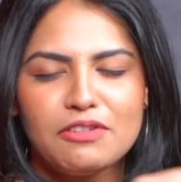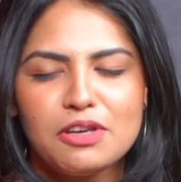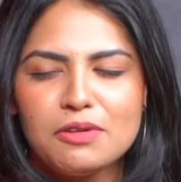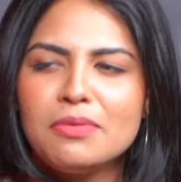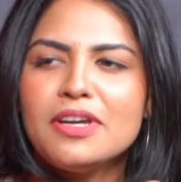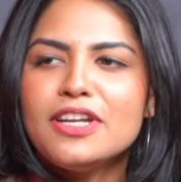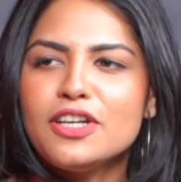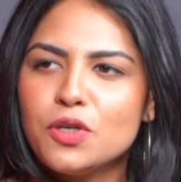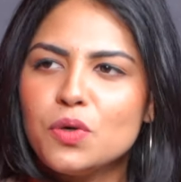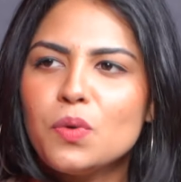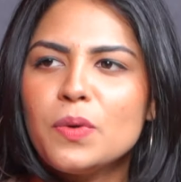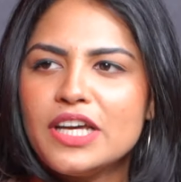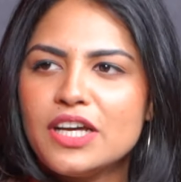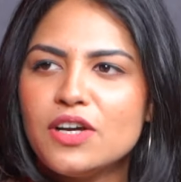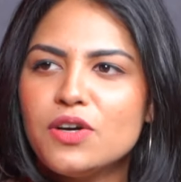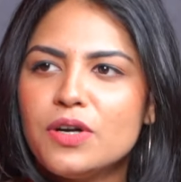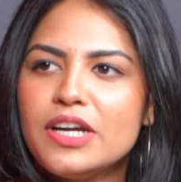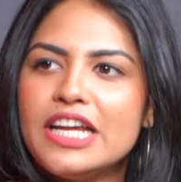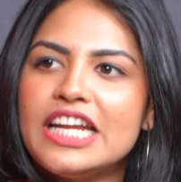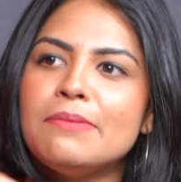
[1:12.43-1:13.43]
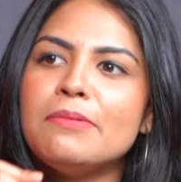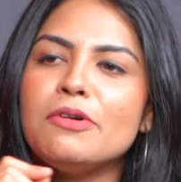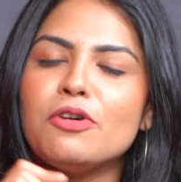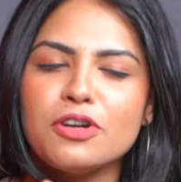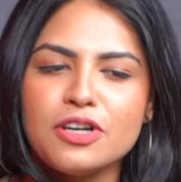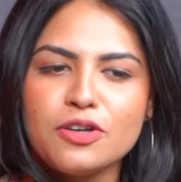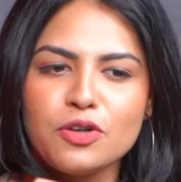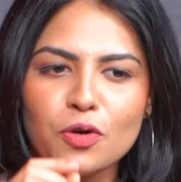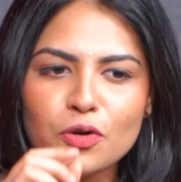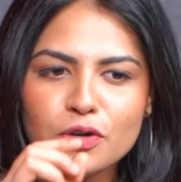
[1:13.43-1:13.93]
வி பீன் டூயிங் குட்
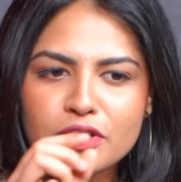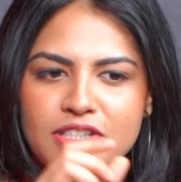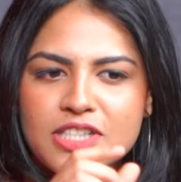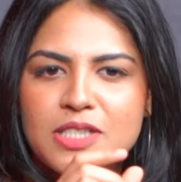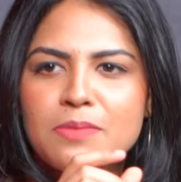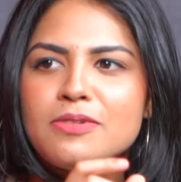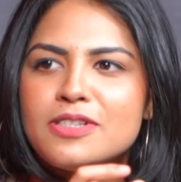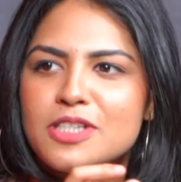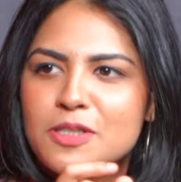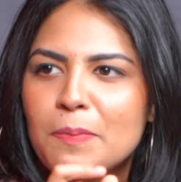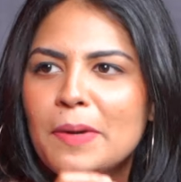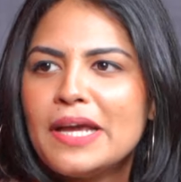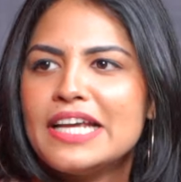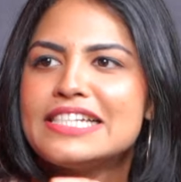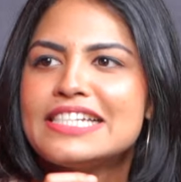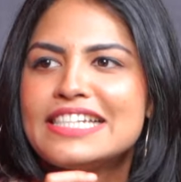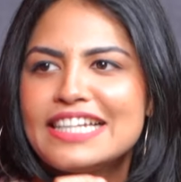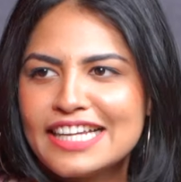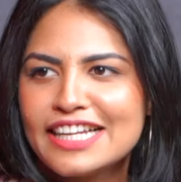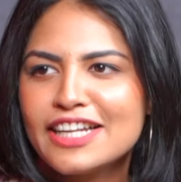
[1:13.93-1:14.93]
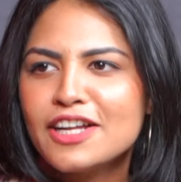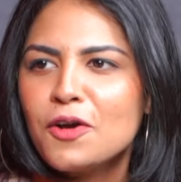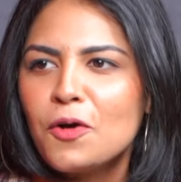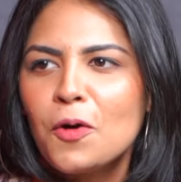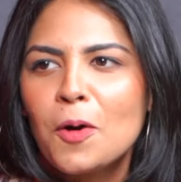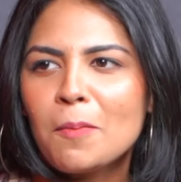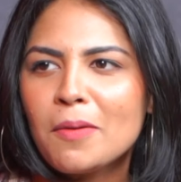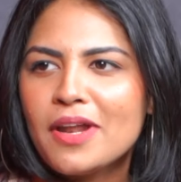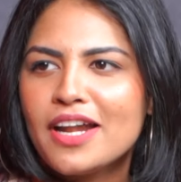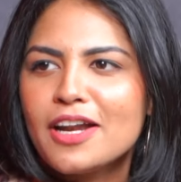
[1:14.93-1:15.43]
இனிமேல் ஒரு நோட்டிசபிள் ஸ்பேஸில்
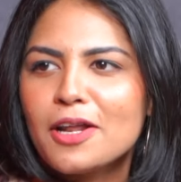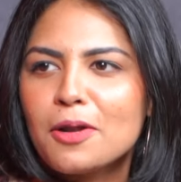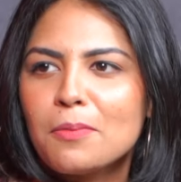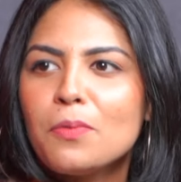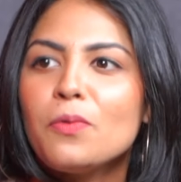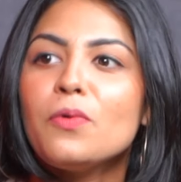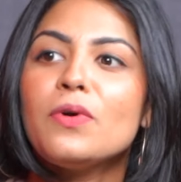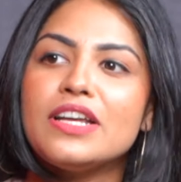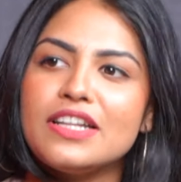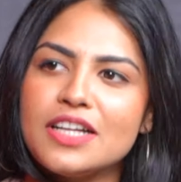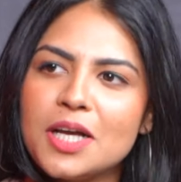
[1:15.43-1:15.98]
இருக்கும் அப்படின்றப்போ